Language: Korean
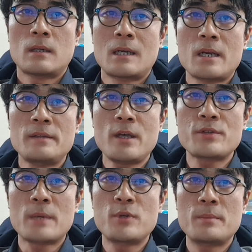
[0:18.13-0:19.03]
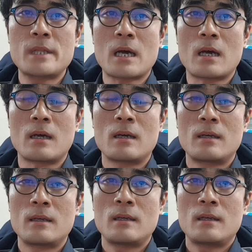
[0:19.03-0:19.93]
안녕하세요 샤프입니다.
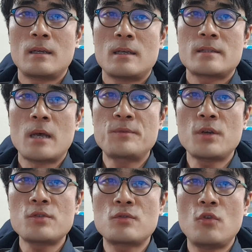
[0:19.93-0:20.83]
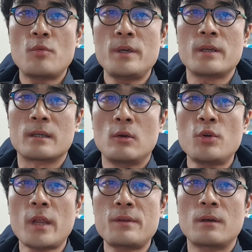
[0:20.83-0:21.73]
삼성중공업이
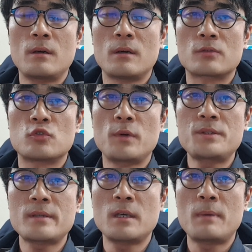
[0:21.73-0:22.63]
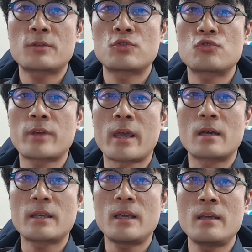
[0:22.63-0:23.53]
올해 들어 두 번째 선박 수주
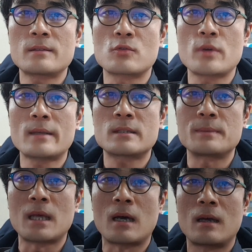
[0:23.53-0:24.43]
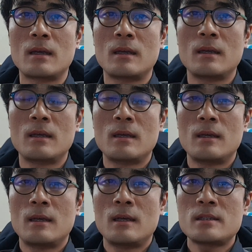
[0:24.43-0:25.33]
계약에 성공했습니다.
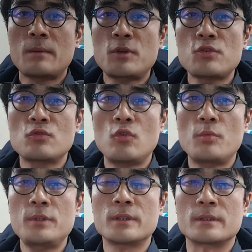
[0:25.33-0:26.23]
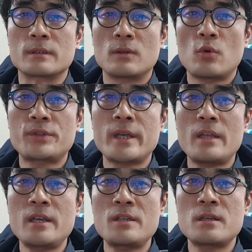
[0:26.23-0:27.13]
삼성중공업은
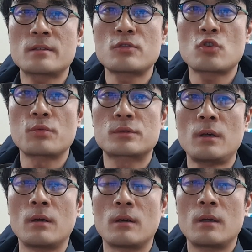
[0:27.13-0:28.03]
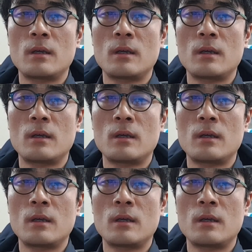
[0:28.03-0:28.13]
오세아니아 지역 선주로부터